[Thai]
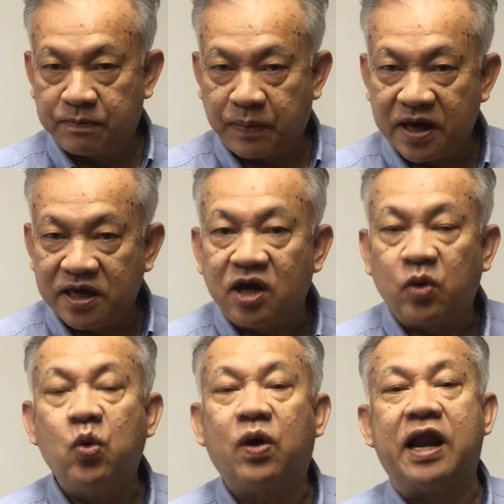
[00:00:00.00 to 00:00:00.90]
ไปเคียง
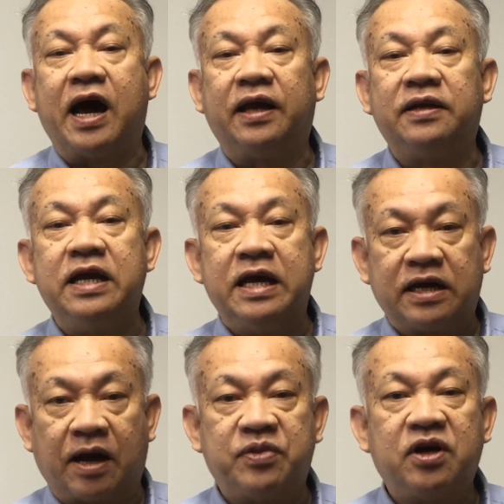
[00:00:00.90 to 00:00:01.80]
คู่ขนาน
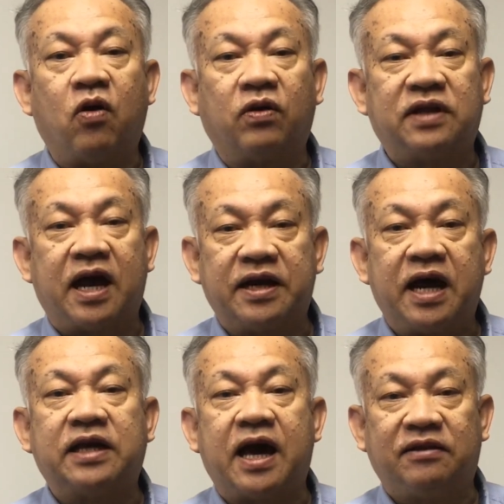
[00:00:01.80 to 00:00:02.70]
กับเรื่องของทาง
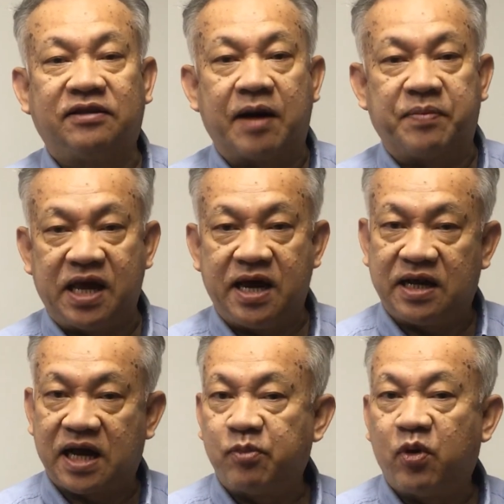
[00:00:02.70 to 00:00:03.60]
ด้านการต่างประเทศ
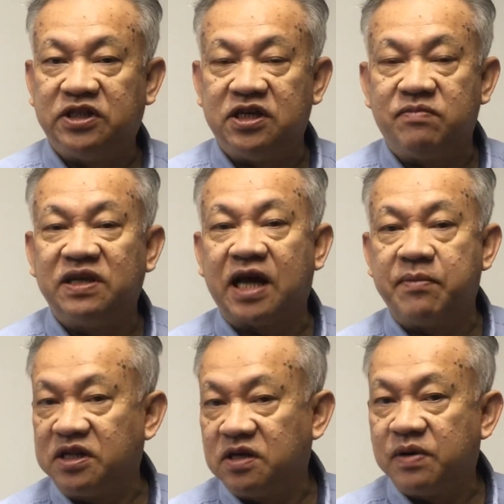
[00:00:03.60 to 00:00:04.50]
นะครับ เพราะจีนไม่สา
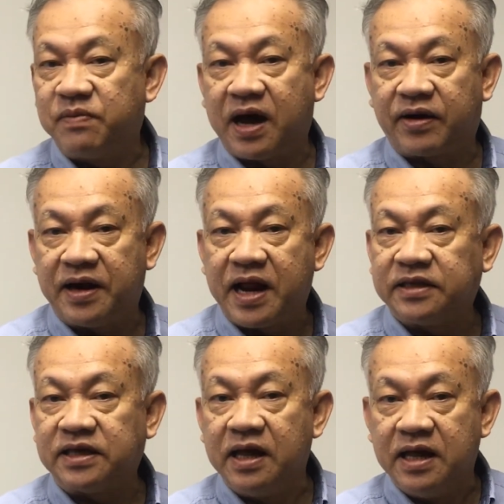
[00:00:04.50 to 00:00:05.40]
มารถที่พึ่งพารายได้
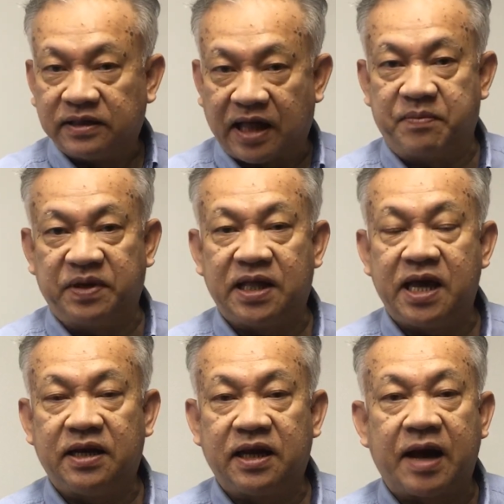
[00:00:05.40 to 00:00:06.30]
จากต่างประเท
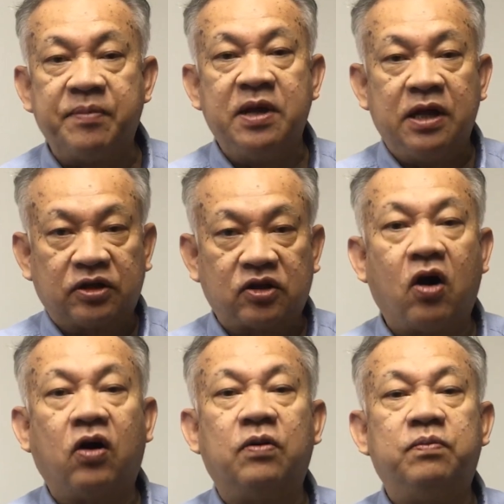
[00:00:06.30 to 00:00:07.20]
ศนะครับ
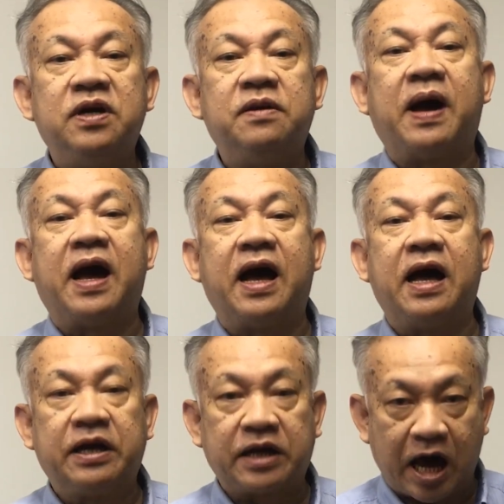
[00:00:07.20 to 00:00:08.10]
ต้องพึ่งพา
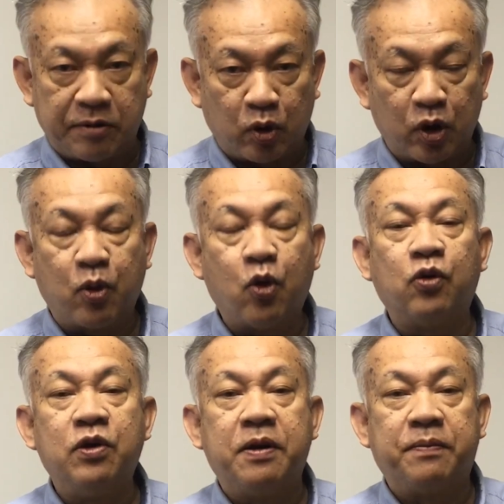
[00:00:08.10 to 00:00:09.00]
การบริโภค
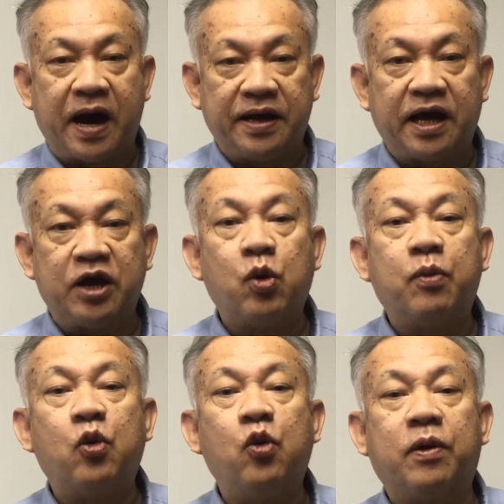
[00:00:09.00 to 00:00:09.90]
ภายในคว
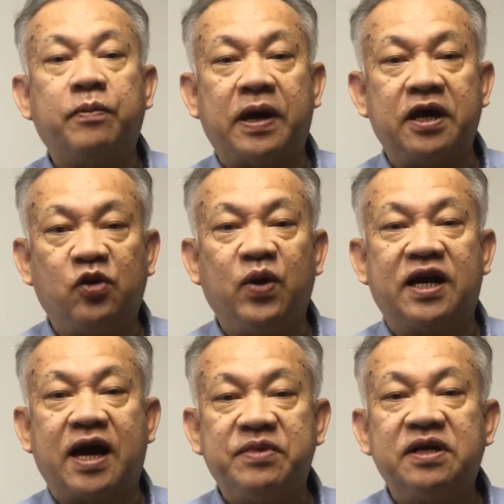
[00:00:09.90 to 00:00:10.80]
บคู่กันไปด้วย
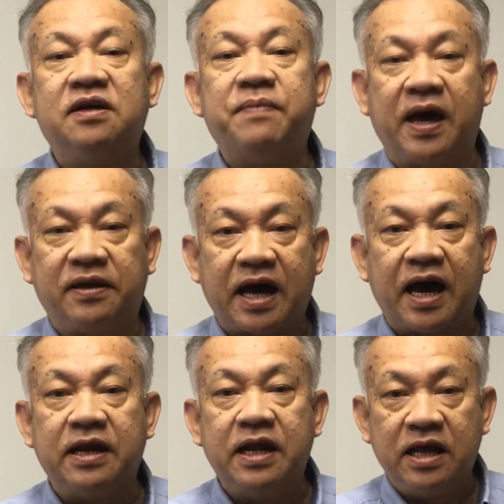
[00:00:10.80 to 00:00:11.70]
นะครับ นี่คือแผน
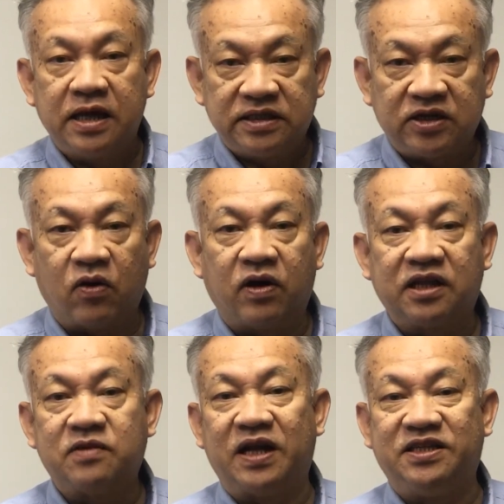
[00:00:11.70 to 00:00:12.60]
การของ
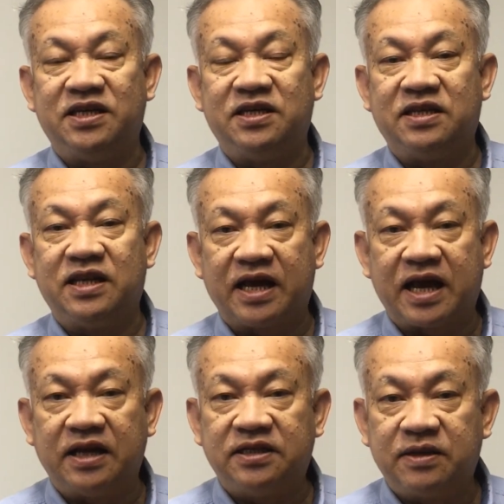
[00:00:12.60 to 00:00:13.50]
รัฐบาลจีน ใน
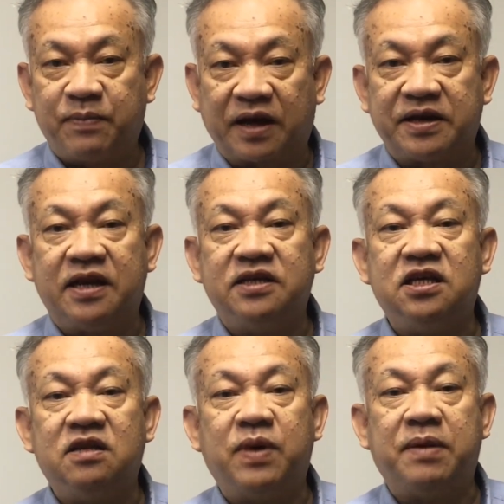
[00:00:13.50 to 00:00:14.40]
การที่จะผลักดันให้
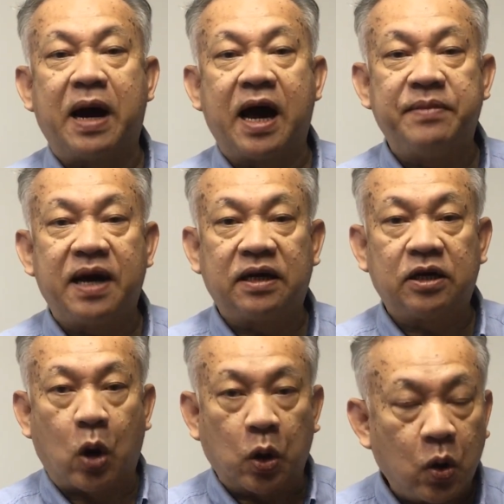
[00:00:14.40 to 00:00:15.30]
จีนเป็นมหาอำนาจ
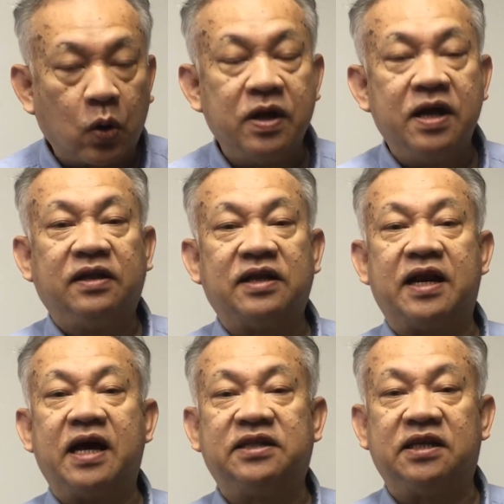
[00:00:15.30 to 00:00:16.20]
ของโลกทา
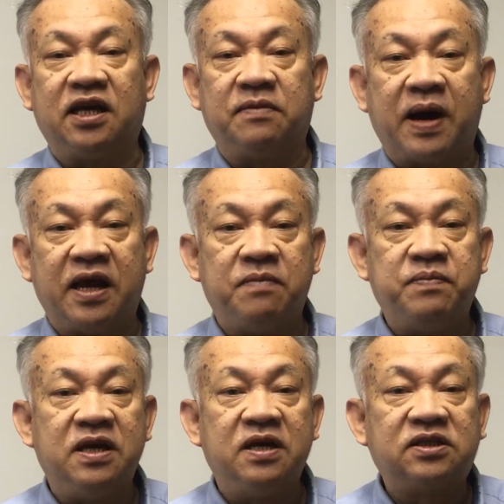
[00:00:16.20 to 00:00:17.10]
งด้านเศรษฐกิจภายใน
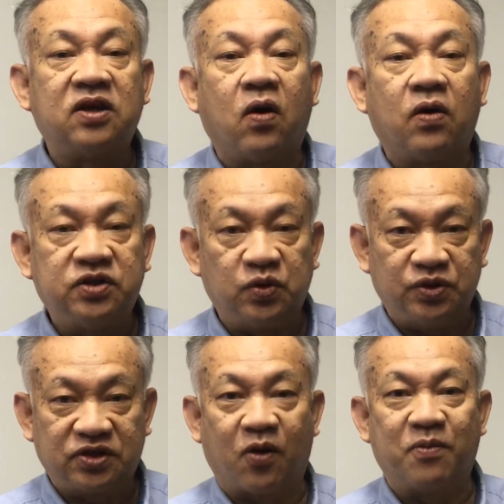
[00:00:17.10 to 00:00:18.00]
ปี
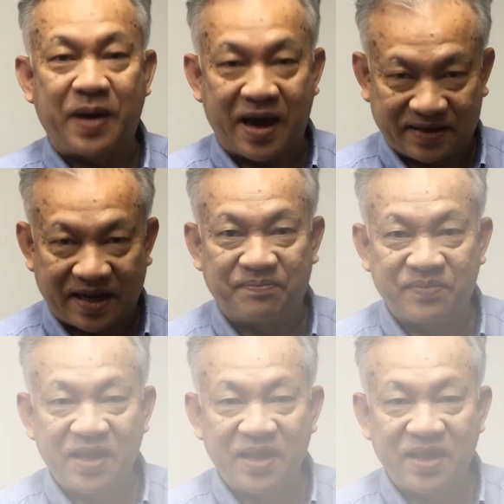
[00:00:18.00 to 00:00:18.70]
2028 ครับ